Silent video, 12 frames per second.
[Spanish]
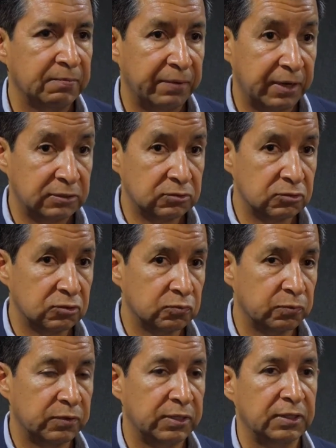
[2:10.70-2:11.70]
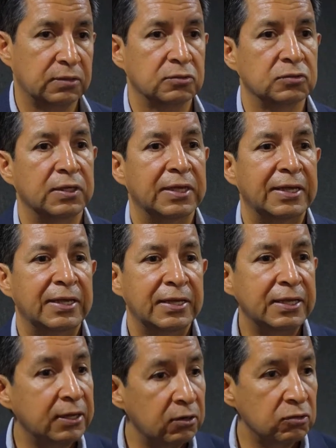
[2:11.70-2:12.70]
para estos dos proyectos.
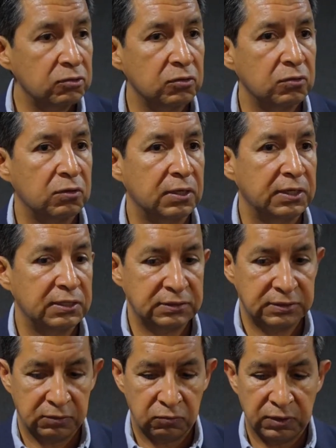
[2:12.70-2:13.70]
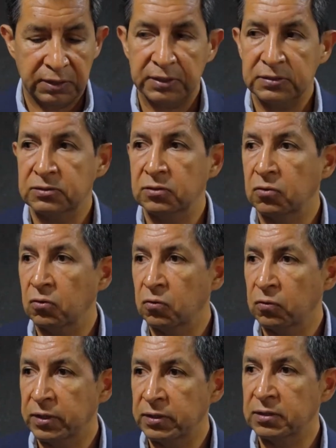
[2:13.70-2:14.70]
Y el otro es de un ejercicio
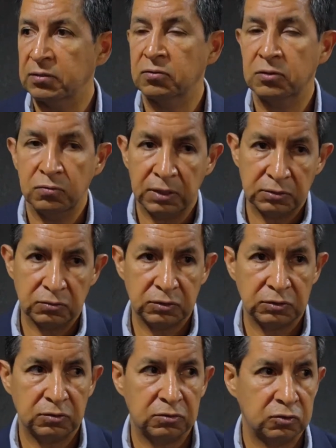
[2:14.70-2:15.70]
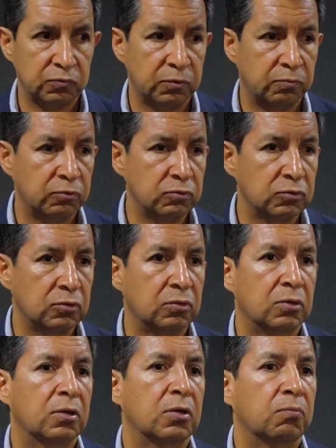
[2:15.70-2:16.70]
concurrente donde una asociación nos
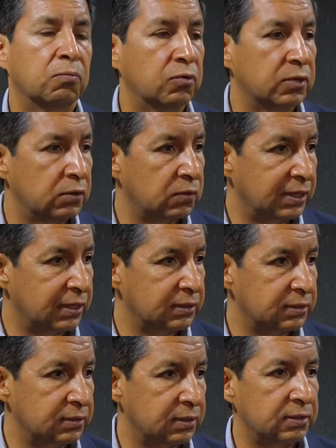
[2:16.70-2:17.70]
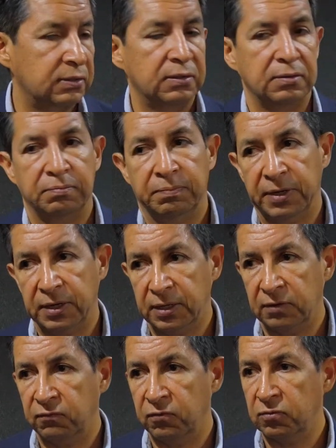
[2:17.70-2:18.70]
propuso poner una cantidad, para
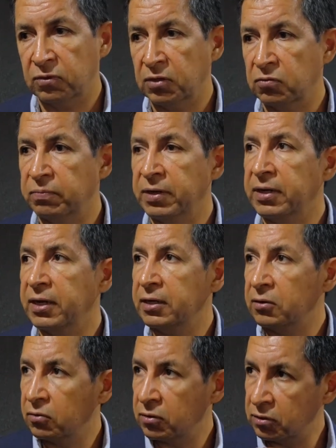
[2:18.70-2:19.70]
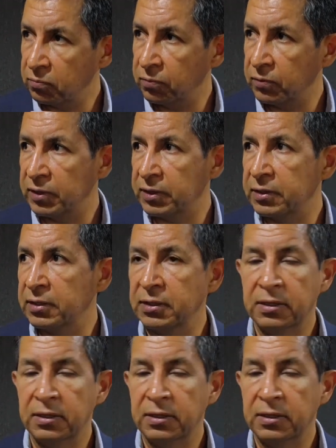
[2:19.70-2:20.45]
que el fondo la duplicara y con ello poder